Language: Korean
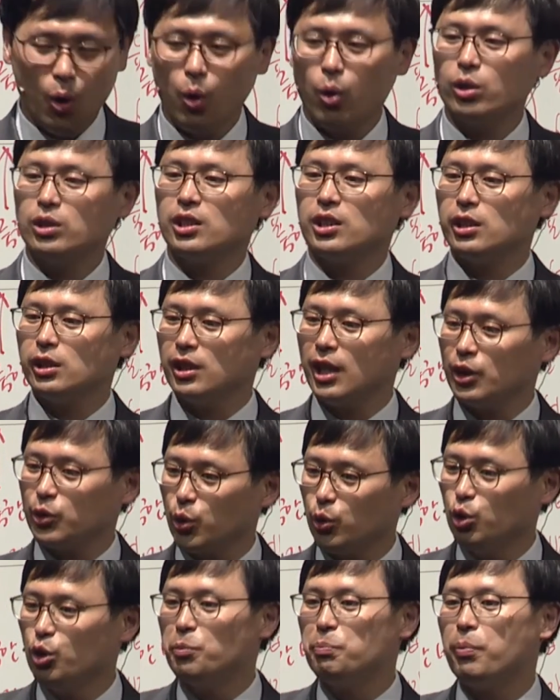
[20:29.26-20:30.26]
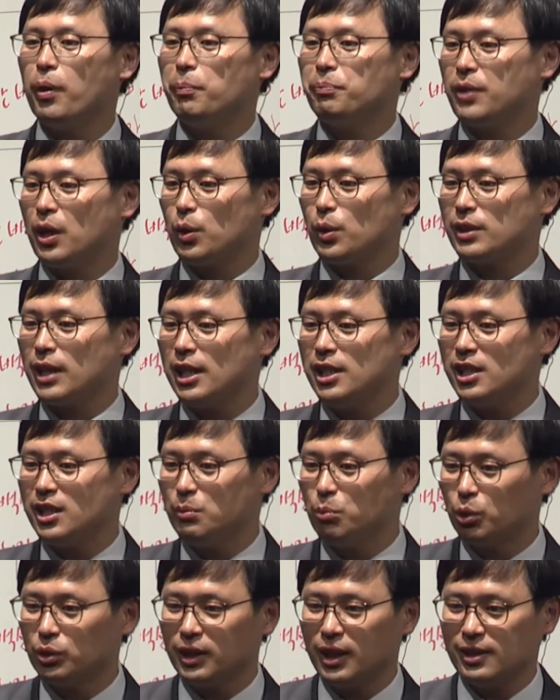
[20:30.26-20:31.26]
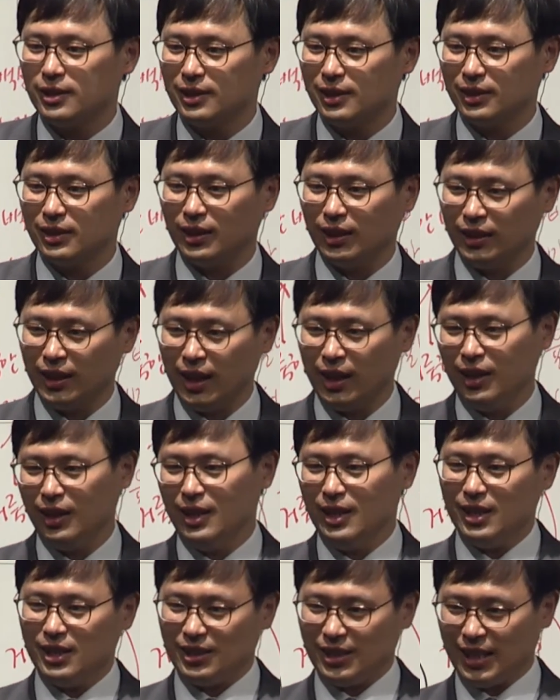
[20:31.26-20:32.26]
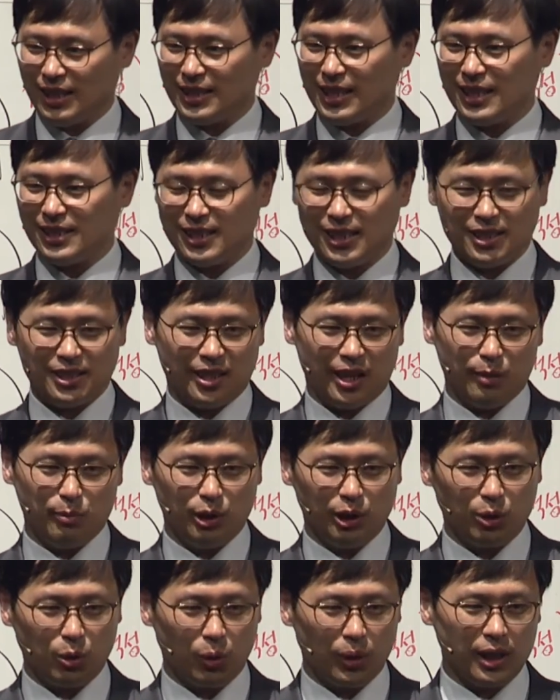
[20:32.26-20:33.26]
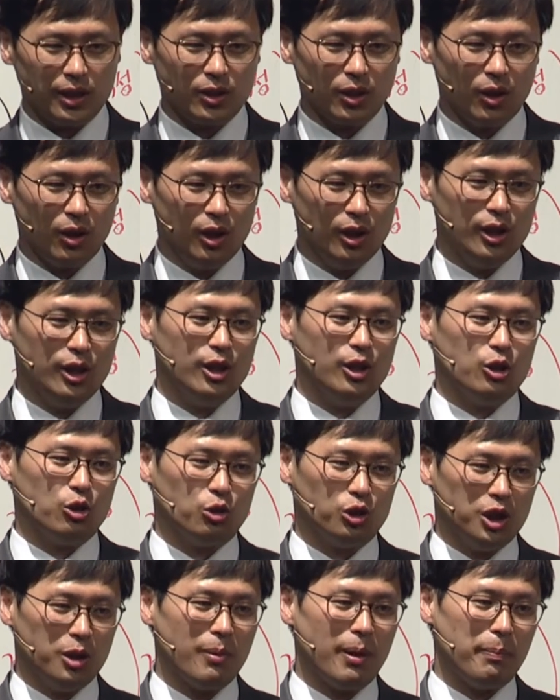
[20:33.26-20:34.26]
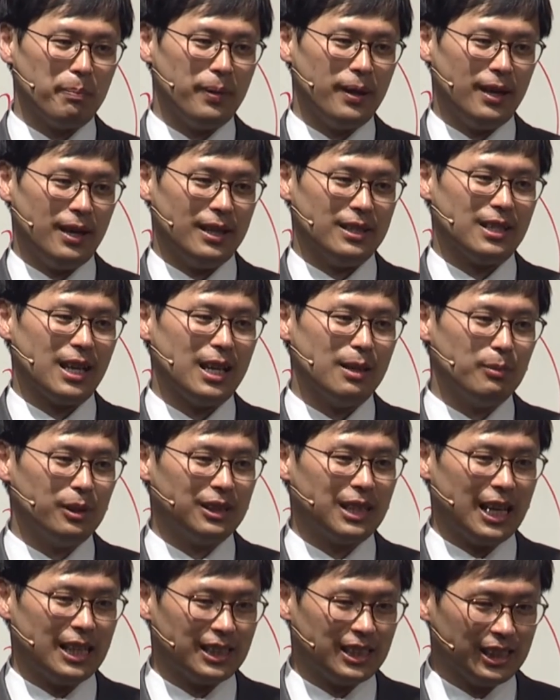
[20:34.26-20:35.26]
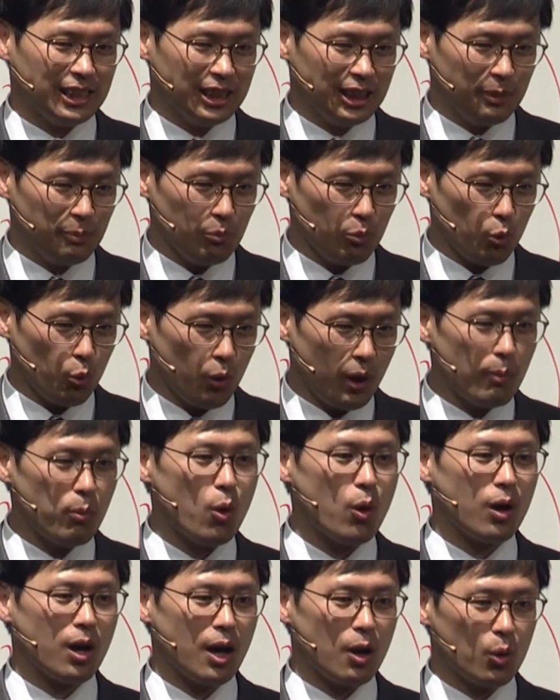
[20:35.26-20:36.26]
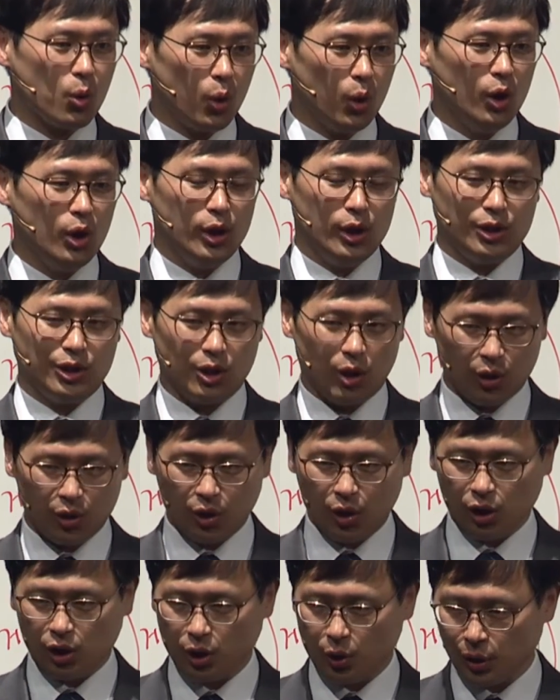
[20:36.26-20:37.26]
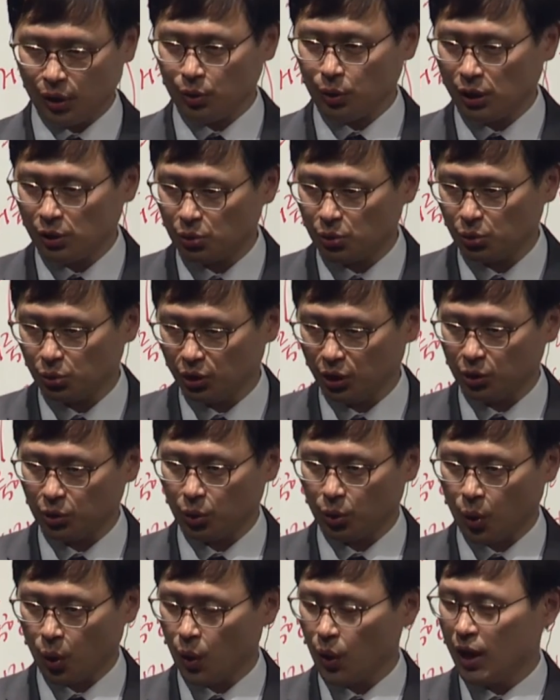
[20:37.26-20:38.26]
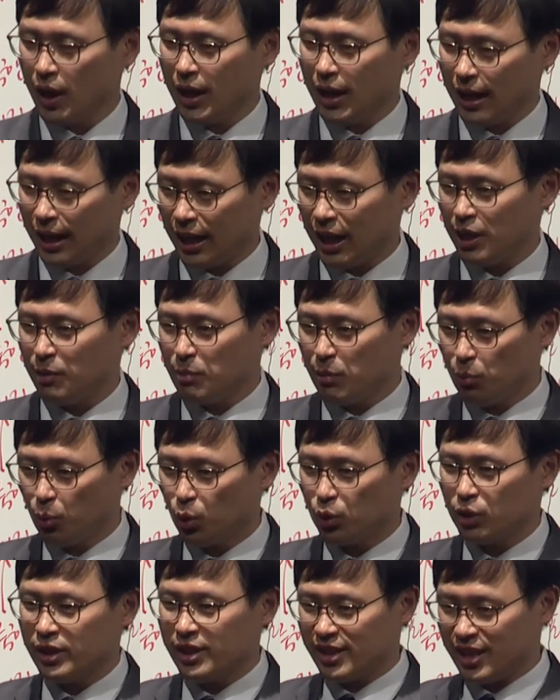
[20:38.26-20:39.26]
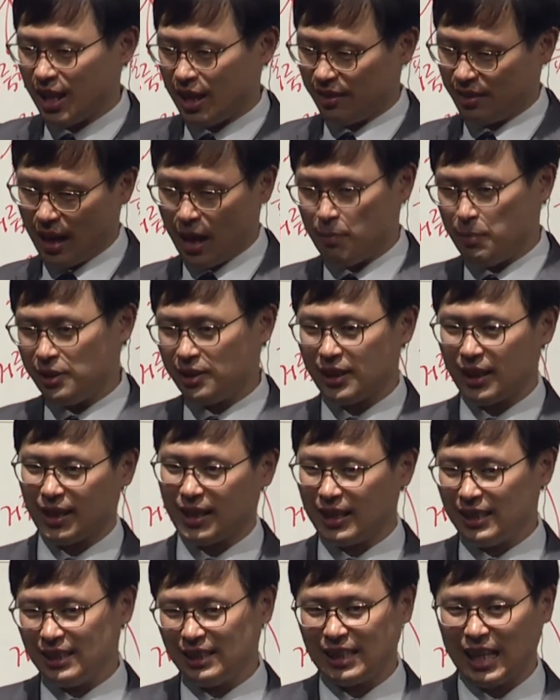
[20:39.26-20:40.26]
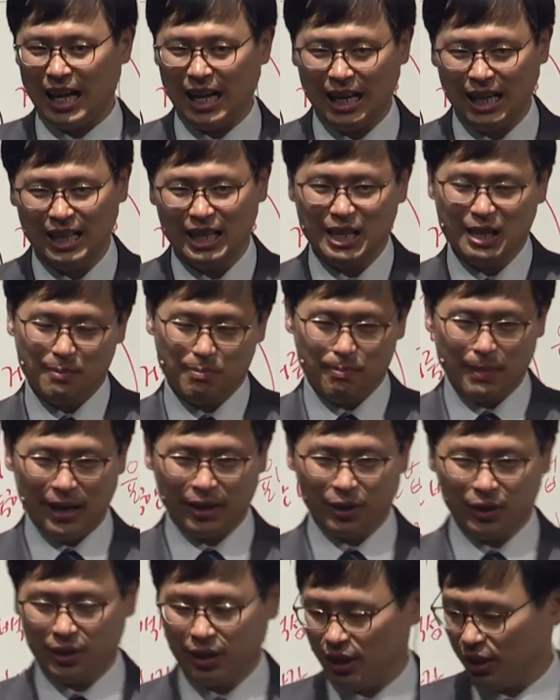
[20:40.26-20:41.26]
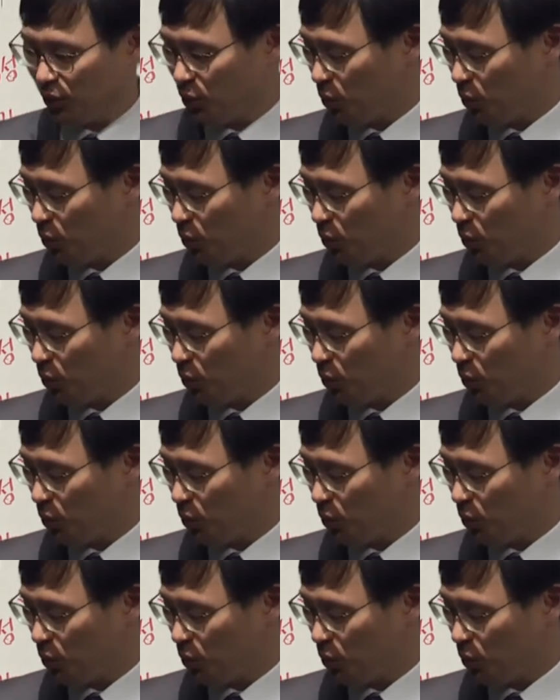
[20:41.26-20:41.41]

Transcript: 혹시라도 율법대로 살지 못했을 때에 제사 시스템을 통해서 주님 앞에 삶을 다시금 회복하고 정결케 될 수 있도록 하나님은 모든 대비책까지 다 마련해